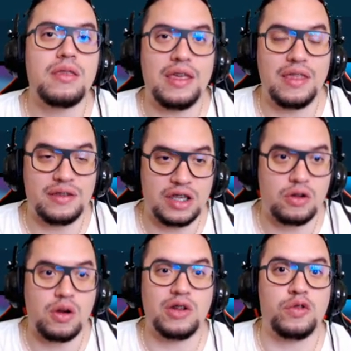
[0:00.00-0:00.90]
Es
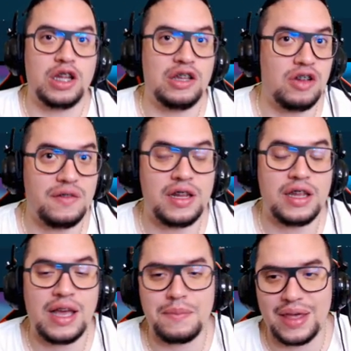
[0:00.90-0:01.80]
decir, cuando utilizo la
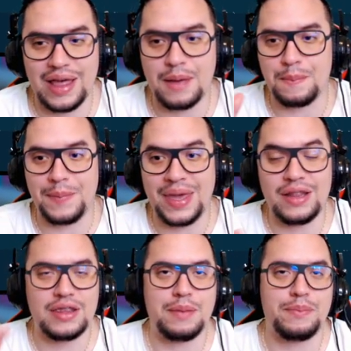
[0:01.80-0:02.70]
habilidad me da
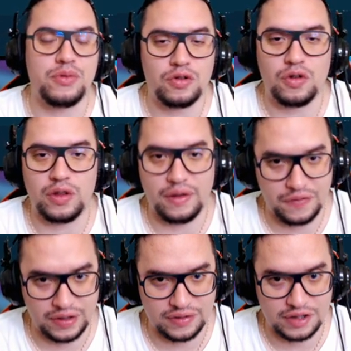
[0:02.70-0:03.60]
20 puntos de
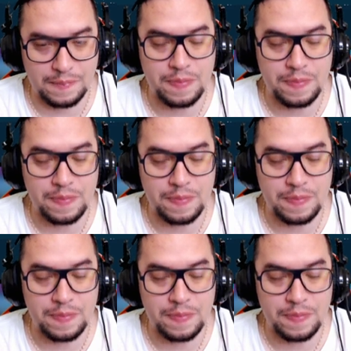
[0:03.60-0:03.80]
defensa.